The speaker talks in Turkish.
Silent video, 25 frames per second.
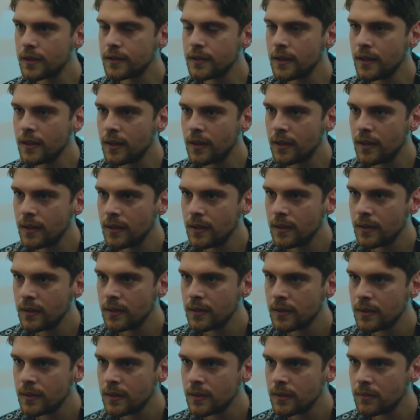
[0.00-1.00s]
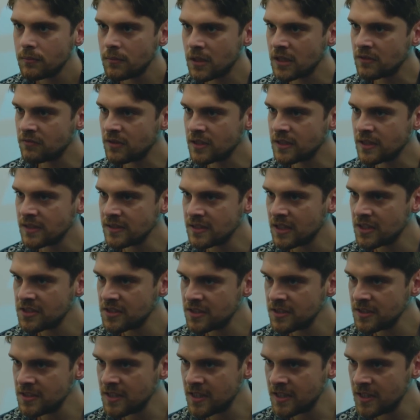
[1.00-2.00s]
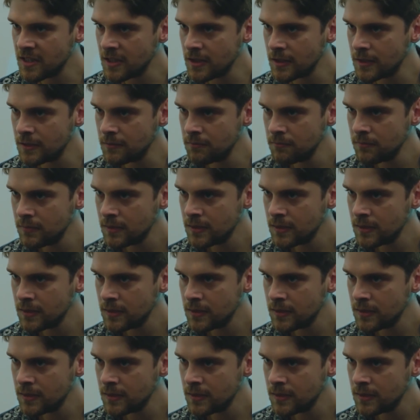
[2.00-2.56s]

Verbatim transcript: Ada, bak vatandaşlığı yeni aldım.